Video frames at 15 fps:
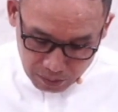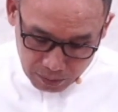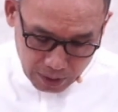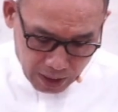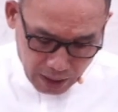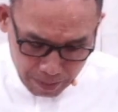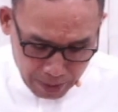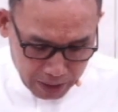ควา
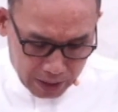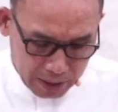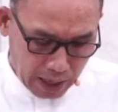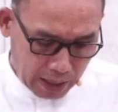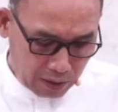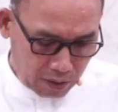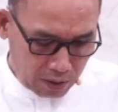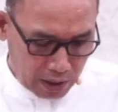มธิฐาน
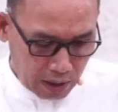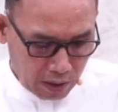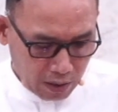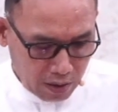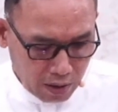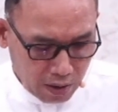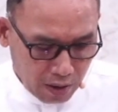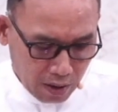ของเราก็
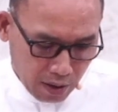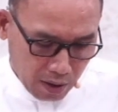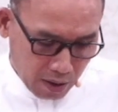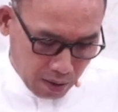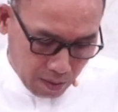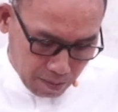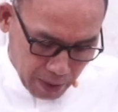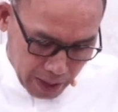
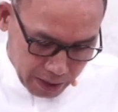ไม่